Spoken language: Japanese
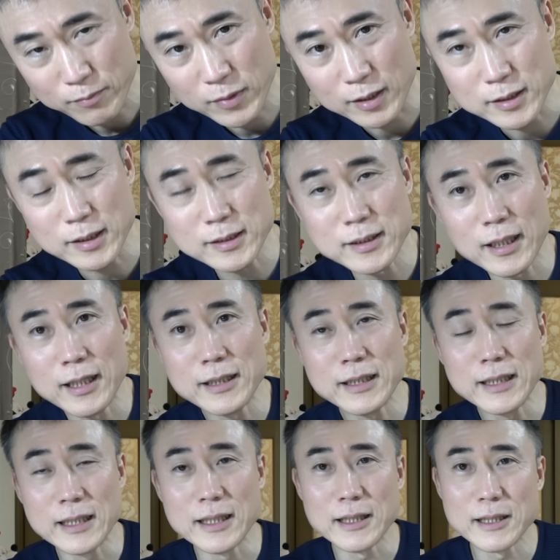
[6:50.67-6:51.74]
まあ、実際
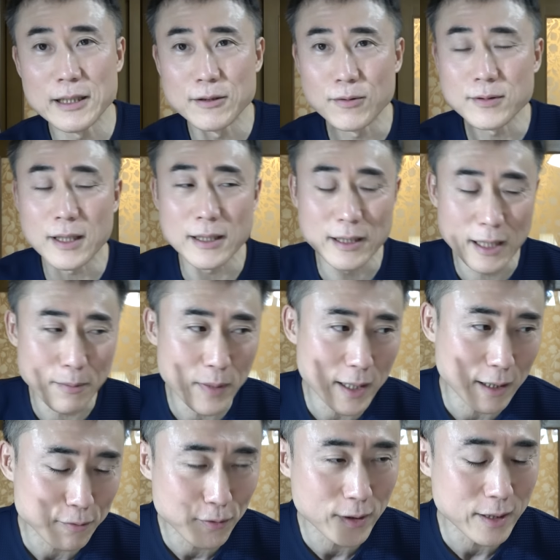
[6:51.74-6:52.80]
にどんなにね目
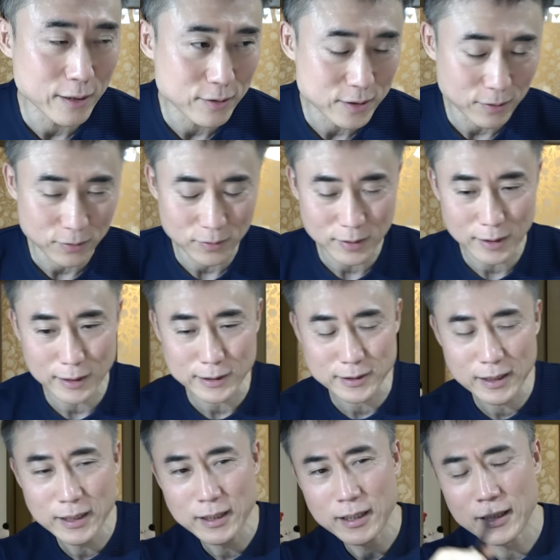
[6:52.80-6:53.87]
が肥えてる人とかス